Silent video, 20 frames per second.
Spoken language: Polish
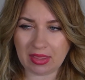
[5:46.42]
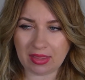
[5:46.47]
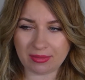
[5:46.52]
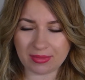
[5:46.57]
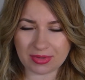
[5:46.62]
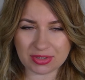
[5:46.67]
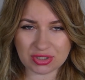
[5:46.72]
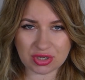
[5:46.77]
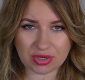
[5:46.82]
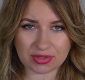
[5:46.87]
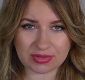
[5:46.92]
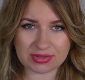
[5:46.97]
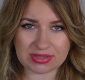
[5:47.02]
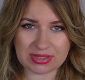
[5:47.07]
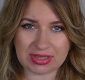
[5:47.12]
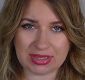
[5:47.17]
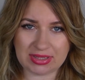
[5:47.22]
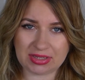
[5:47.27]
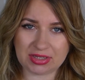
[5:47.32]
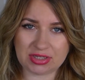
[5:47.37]

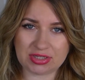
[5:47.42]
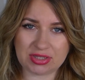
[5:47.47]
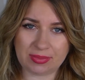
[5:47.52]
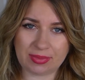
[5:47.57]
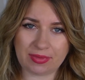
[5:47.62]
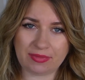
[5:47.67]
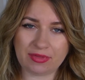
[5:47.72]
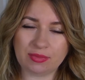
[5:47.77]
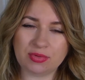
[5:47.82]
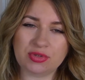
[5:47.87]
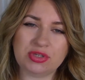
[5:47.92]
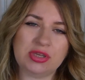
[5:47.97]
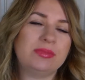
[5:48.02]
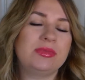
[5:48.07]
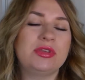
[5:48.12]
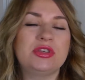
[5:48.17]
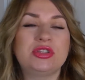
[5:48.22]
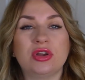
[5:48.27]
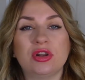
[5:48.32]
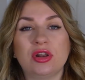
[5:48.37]
męczące, także naprawdę
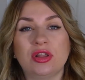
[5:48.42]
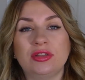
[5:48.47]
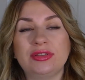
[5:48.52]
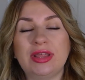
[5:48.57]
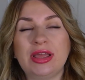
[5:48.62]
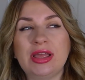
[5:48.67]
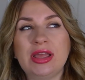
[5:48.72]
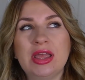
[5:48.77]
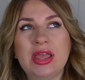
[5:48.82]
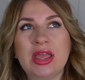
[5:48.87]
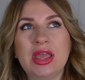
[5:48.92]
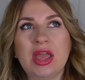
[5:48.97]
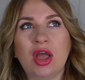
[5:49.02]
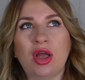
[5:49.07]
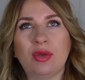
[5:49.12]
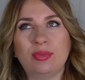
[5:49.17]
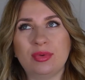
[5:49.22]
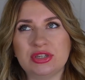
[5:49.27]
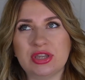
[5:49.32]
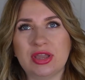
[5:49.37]
przyjemnie się ogląda.
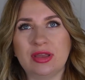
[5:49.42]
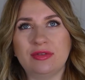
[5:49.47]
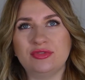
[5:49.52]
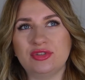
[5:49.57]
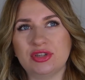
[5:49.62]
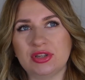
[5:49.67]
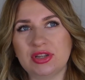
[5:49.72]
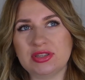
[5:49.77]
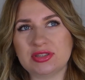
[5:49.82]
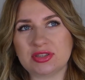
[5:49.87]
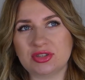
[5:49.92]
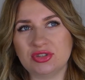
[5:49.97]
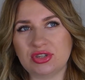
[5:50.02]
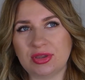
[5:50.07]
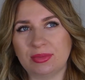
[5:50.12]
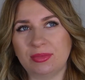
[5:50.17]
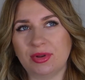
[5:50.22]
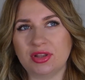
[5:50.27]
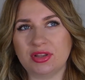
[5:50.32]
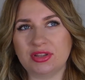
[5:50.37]
Obejrzałam wczoraj,
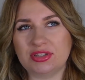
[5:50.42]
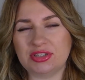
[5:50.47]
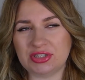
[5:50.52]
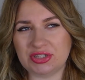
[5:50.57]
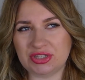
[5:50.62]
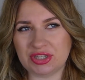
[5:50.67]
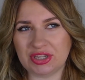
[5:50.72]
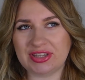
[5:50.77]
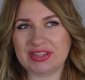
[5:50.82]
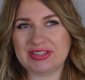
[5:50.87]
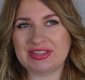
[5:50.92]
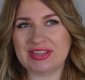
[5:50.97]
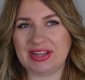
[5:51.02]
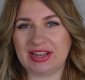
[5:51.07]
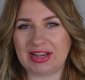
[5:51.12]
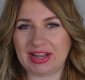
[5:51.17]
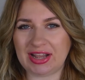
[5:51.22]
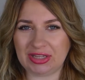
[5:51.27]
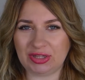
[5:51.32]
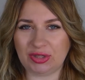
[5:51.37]
skończyłam oglądać jeszcze jeden
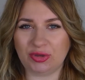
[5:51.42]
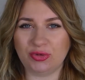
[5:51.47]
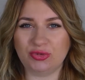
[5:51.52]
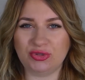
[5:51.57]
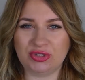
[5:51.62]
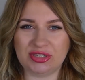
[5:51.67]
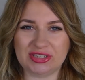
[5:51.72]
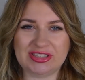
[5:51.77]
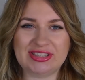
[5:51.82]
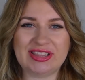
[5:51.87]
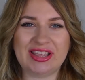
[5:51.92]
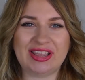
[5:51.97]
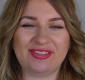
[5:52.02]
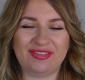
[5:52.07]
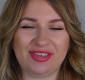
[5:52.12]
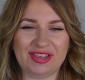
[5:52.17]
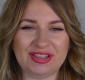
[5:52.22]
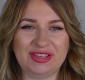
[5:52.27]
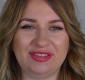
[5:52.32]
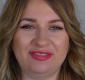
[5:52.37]
serial, ale to już jest na
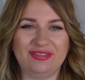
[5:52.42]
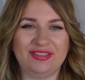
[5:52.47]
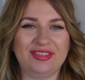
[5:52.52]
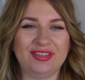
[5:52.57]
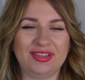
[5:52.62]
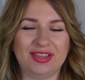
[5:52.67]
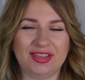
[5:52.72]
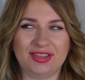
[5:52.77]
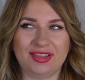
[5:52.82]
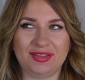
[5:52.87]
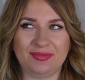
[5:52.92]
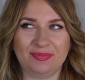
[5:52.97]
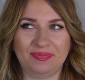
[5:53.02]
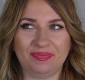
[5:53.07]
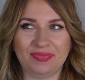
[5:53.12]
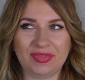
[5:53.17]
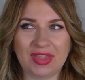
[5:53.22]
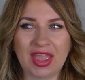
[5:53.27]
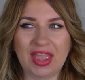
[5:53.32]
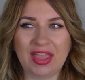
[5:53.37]
kwiecień,
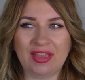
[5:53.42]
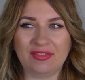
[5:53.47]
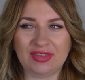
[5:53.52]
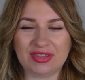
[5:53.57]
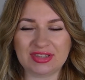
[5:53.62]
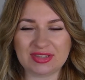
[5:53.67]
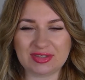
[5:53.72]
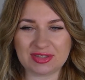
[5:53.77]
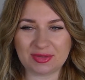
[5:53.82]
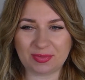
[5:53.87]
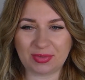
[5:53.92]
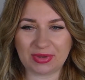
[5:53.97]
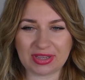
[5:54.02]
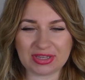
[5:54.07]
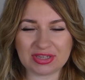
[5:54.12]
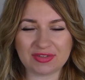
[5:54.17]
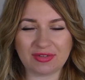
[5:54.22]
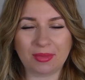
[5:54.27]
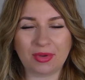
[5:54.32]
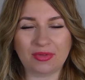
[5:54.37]
więc
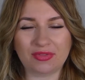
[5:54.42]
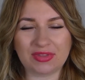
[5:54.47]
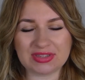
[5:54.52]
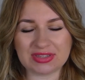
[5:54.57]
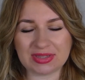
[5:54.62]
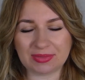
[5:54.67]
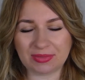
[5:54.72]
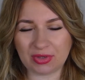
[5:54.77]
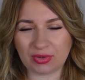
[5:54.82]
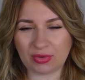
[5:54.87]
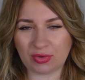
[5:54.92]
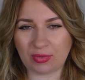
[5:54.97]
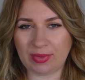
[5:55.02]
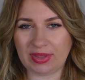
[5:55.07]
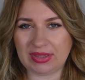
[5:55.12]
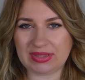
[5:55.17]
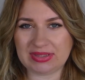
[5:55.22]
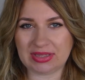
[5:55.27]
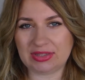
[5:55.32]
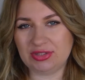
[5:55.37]
pokażę Wam go w następnych
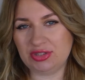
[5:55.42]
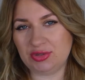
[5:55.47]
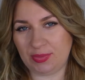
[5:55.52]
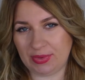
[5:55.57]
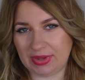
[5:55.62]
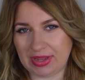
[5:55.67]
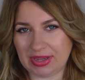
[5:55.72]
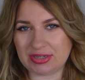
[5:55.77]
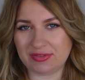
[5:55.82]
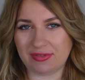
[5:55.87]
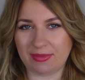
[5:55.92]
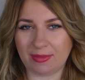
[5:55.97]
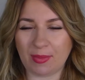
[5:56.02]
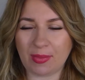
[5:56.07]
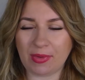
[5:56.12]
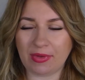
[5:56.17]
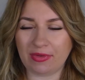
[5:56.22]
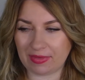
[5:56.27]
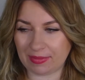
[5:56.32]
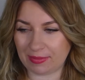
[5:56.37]
ulubieńcach, czy pokażę Wam,
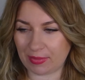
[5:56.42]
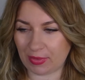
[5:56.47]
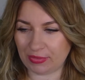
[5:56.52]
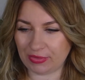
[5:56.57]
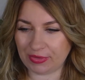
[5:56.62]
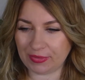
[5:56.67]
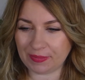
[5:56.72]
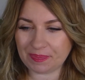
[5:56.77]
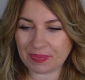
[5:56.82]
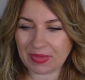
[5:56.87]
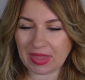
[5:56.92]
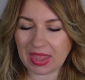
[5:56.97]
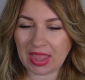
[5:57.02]
opowiem Wam o nim.